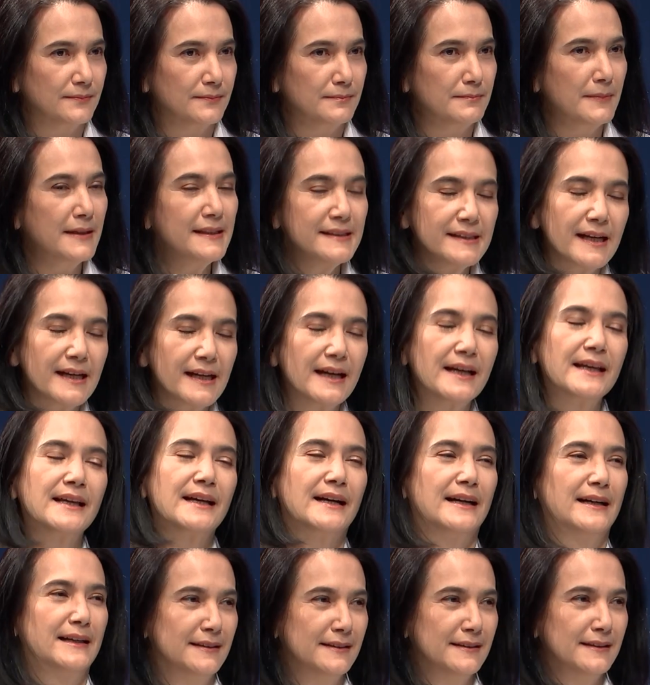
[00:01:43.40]
ไม่ใช่
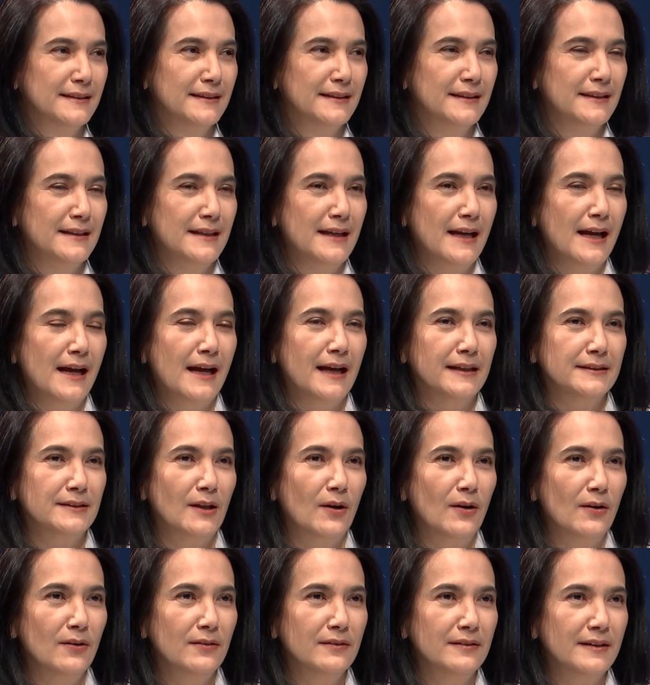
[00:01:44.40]
ค่ะ
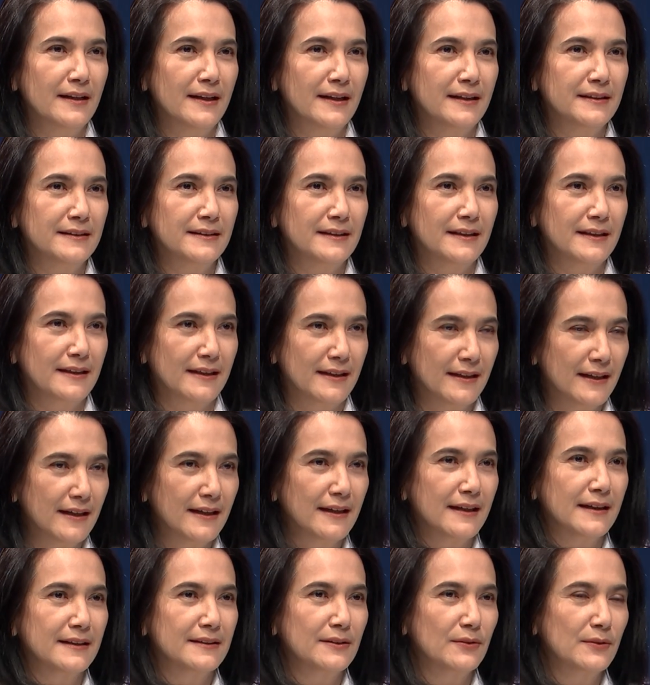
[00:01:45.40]
ต้องเรียนอย่างนี้
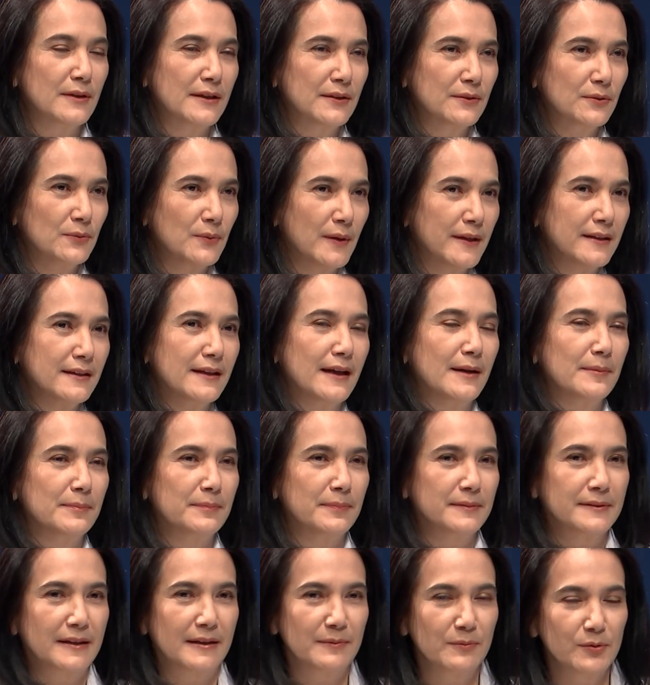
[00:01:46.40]
ค่ะต้องเรียนคุณวิทย์กับ
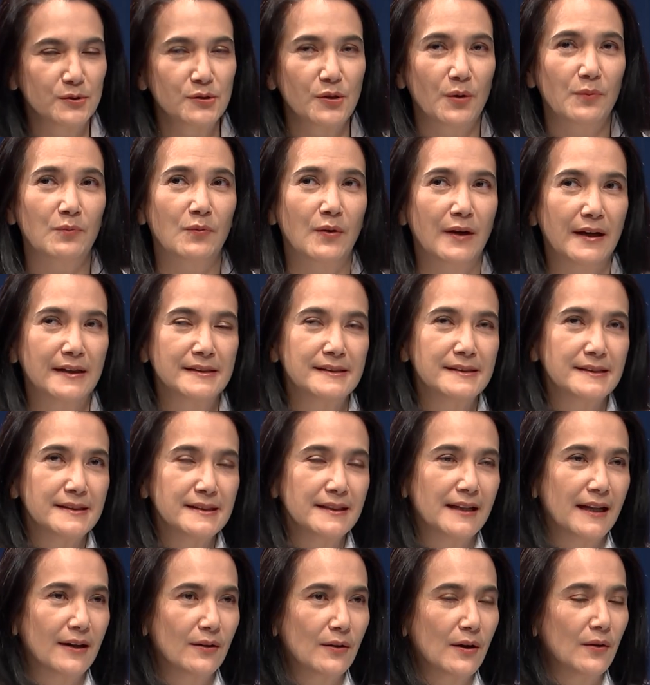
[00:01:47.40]
ท่านผู้ชมว่าจ
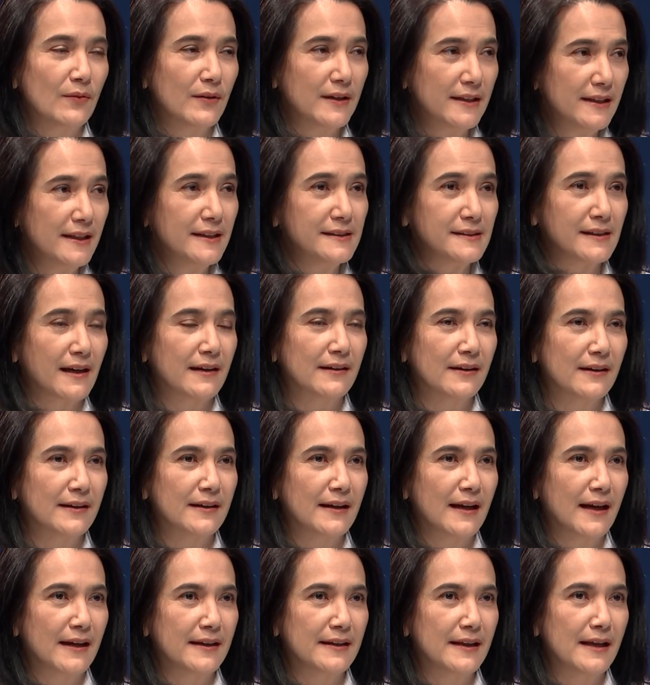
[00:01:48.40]
ริงๆแล้วคำว่าหนี้สาธาร
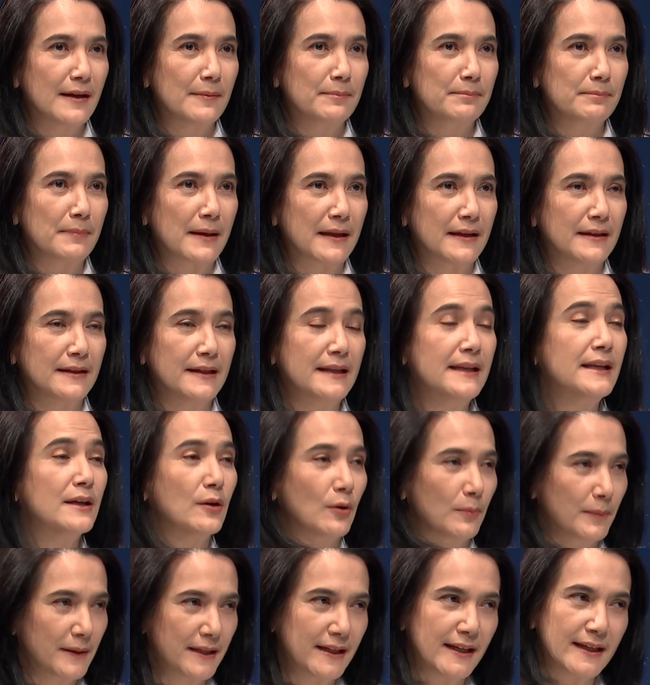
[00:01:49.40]
ณะเนี่ยเป็นหนี้
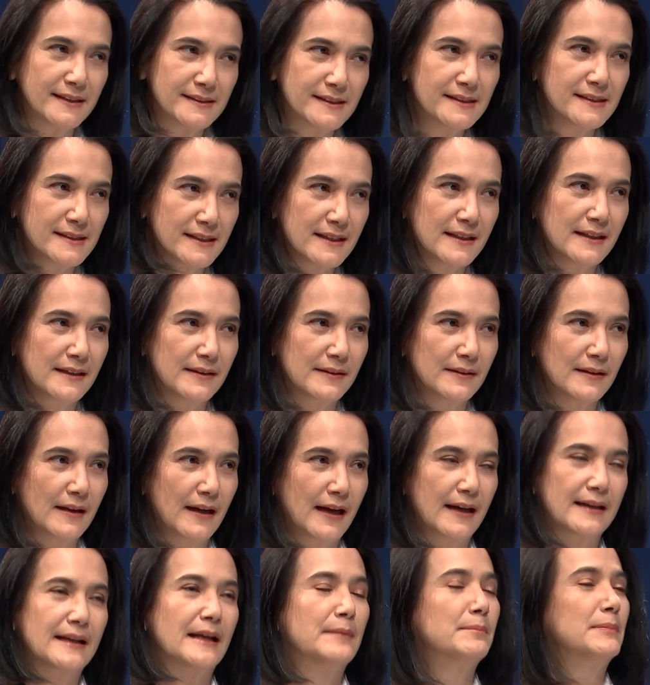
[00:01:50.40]
ของประเทศจริ
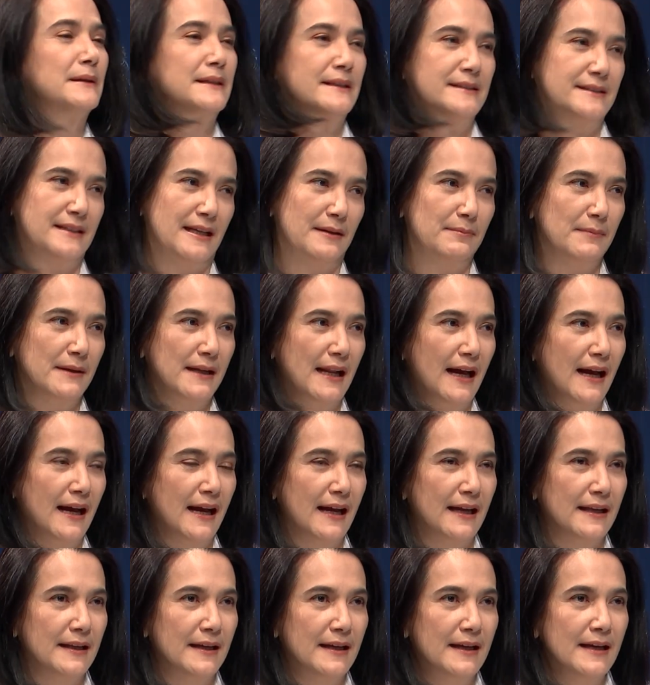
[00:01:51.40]
งๆอันนั้นปฏิเสธไม่
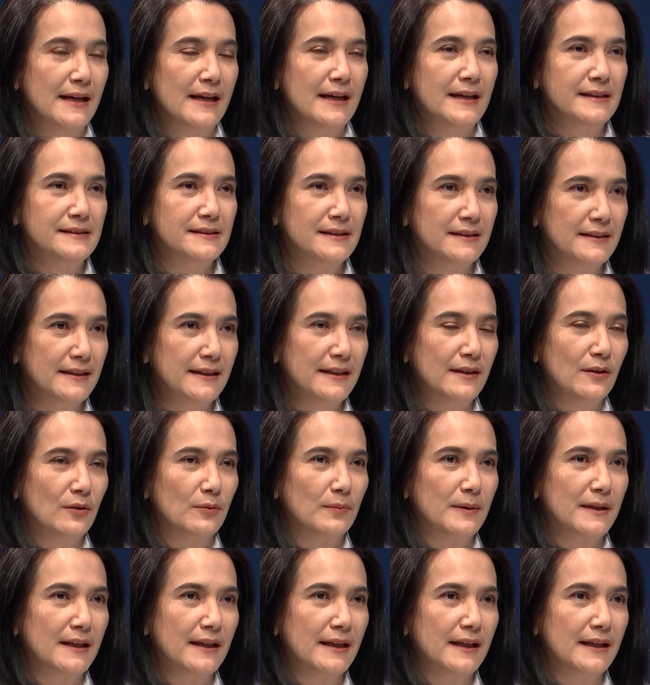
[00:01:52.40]
ได้ซึ่งหนี้ขอ
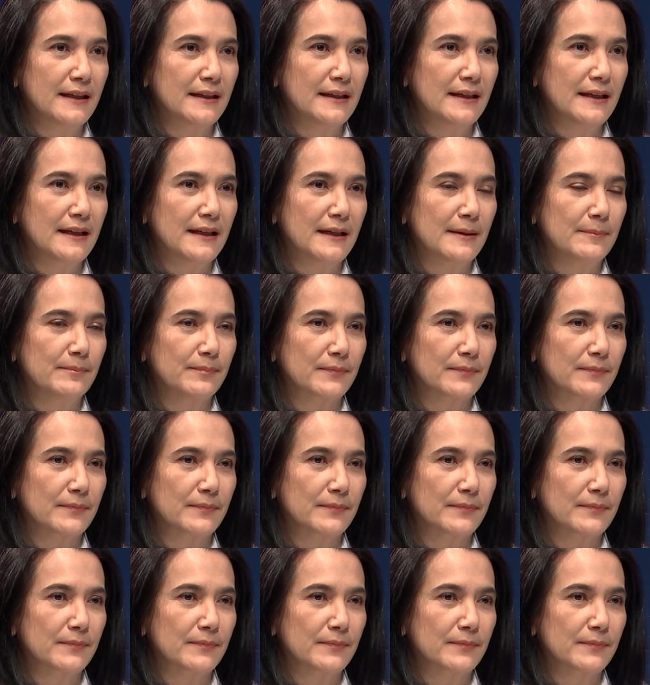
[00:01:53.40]
งประเทศเนี่ย